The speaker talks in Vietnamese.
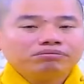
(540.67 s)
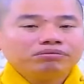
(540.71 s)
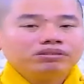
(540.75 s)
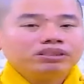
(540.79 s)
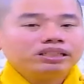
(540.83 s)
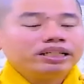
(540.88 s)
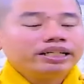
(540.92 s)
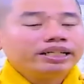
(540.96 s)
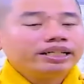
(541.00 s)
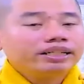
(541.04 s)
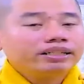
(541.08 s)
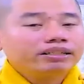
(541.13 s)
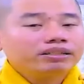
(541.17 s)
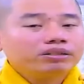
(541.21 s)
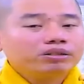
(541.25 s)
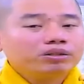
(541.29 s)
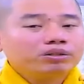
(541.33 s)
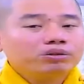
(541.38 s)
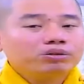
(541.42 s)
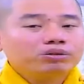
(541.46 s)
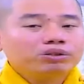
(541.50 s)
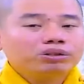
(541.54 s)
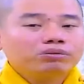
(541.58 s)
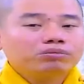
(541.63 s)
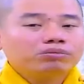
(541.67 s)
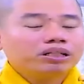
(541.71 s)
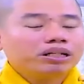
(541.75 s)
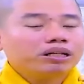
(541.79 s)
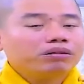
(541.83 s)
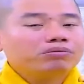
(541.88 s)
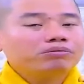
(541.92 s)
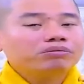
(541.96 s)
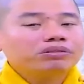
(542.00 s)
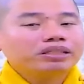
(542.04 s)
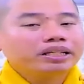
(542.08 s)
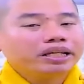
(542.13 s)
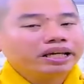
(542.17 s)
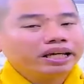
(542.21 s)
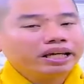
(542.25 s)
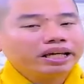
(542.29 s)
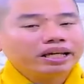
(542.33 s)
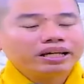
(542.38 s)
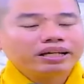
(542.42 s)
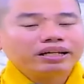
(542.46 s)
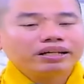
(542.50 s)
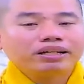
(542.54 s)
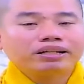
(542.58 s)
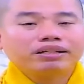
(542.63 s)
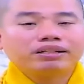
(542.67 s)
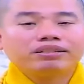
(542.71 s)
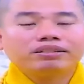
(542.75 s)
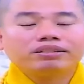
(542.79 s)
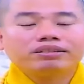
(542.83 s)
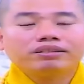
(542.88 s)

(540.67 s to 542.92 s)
nhét vô trong cái ống tre